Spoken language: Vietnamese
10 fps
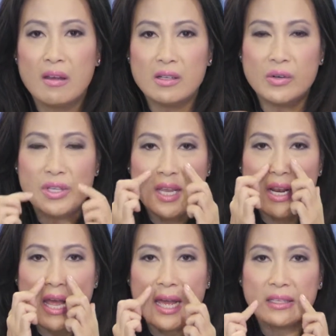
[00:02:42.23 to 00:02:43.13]
rồi nhìn
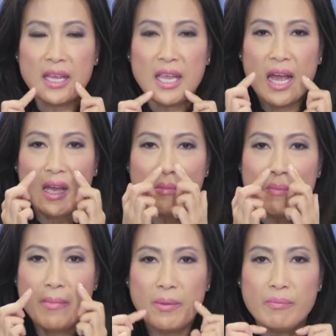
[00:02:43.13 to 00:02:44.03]
lại thấy hai
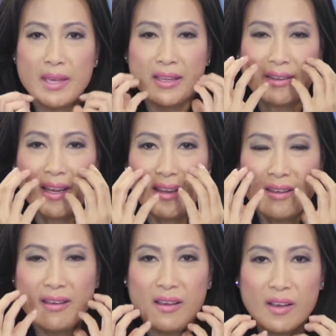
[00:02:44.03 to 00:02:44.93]
bên mép miệng thấy
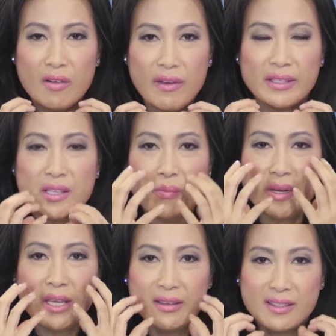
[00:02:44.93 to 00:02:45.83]
có vẻ xếp
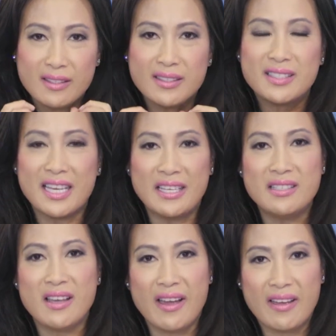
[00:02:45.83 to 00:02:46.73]
ly chảy
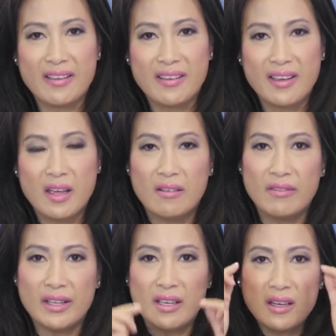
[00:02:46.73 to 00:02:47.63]
xệ
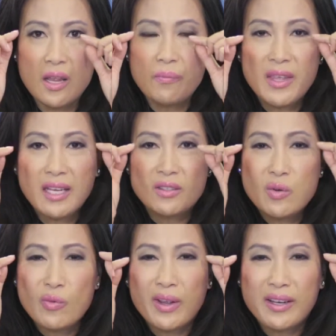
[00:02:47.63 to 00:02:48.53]
và những nếp nhăn
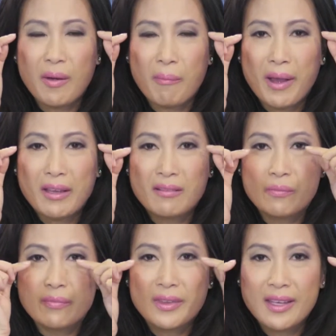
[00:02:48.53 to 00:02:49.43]
chung quanh cặp mắt
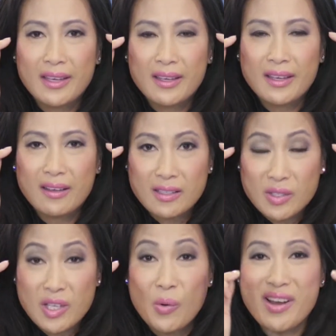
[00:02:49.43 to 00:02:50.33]

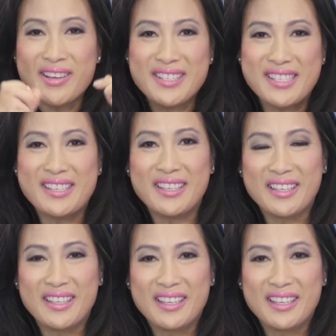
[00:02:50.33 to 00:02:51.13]
sâu hơn xưa